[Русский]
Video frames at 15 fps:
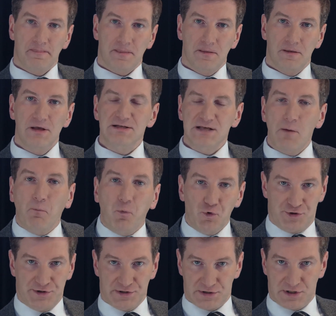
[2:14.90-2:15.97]
не
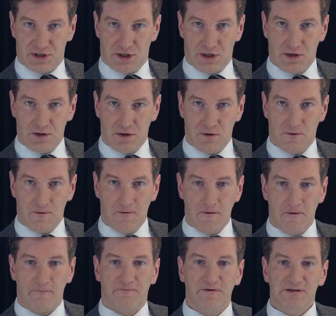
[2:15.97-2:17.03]
запутинский?»
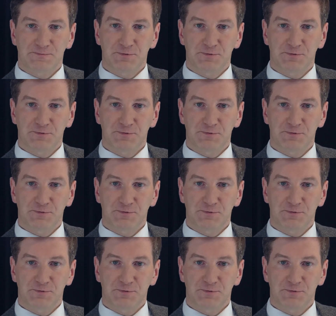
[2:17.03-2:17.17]
Вас,